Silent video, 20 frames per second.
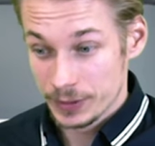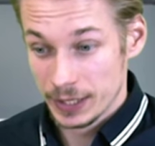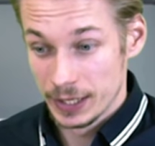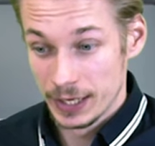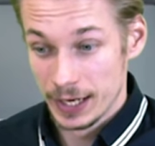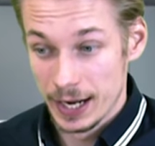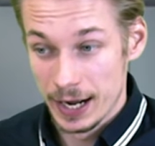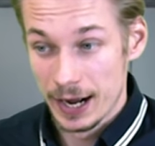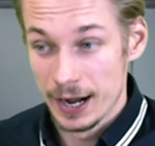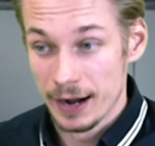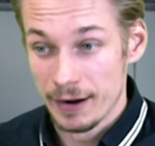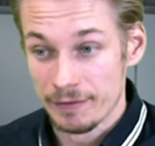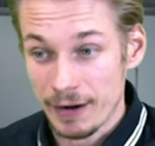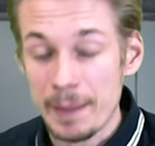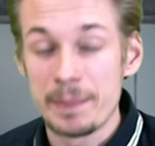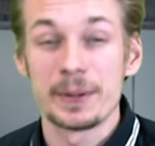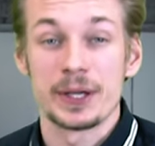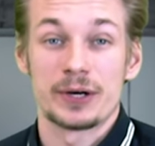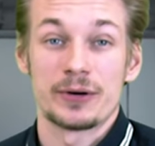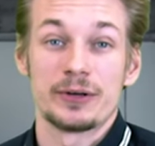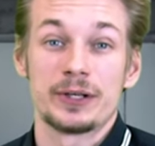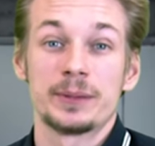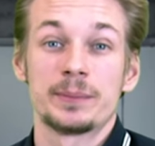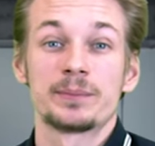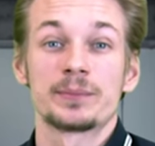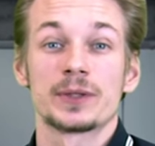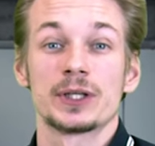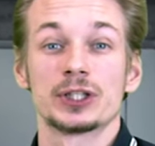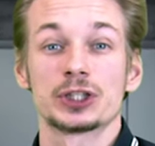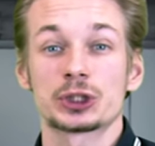э, во-первых,
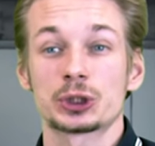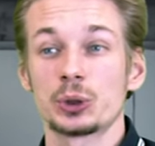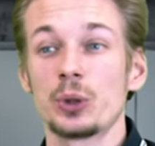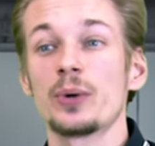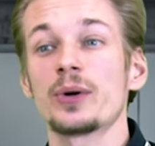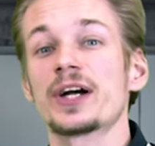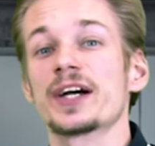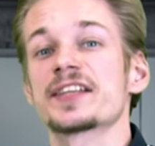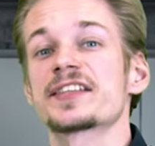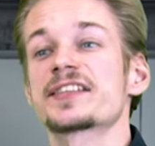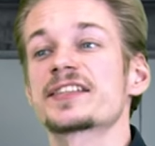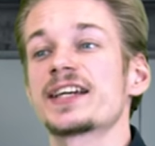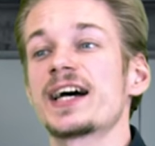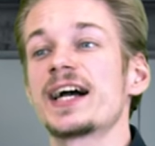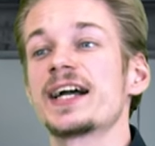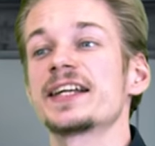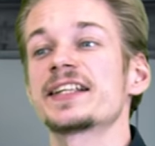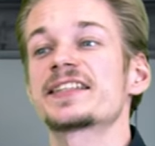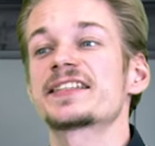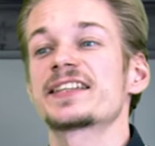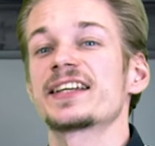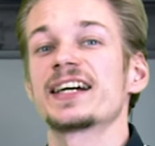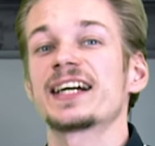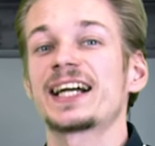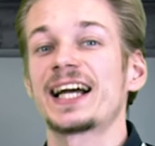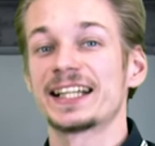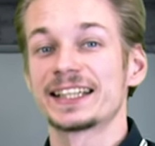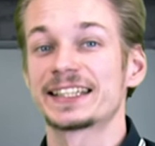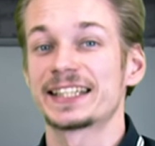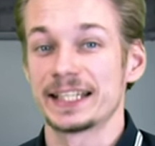что касается
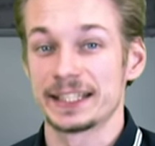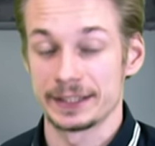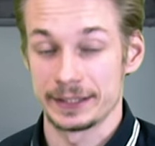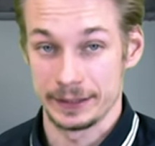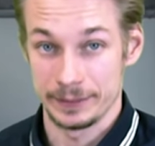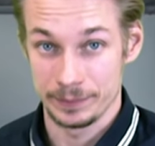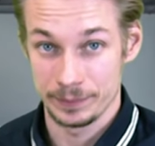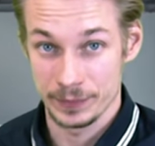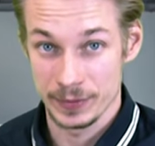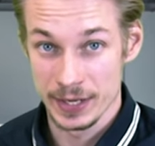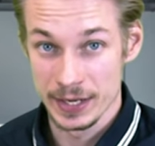контента.